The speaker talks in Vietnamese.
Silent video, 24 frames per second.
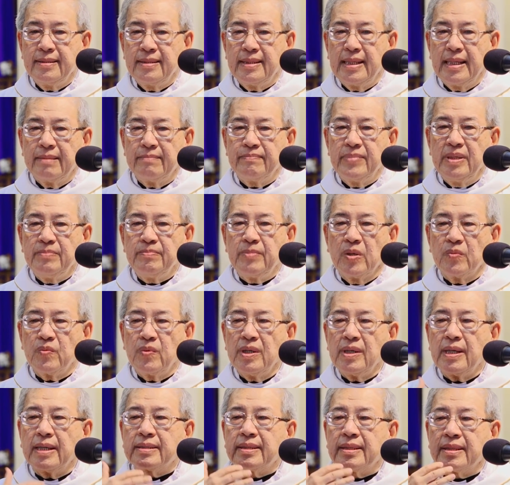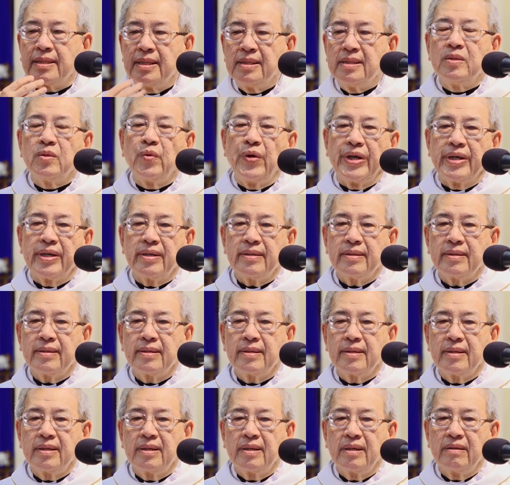làm linh mục đó là tự nguyện
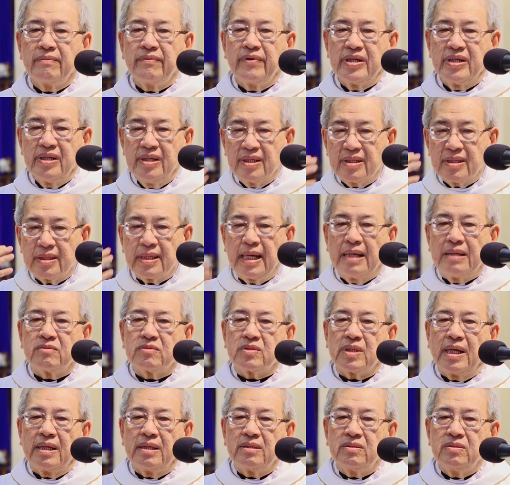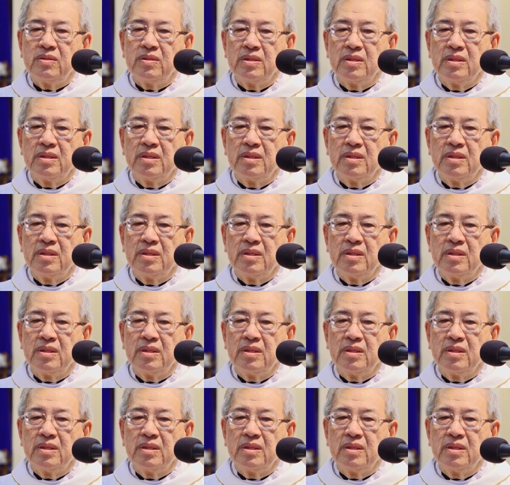và được đào tạo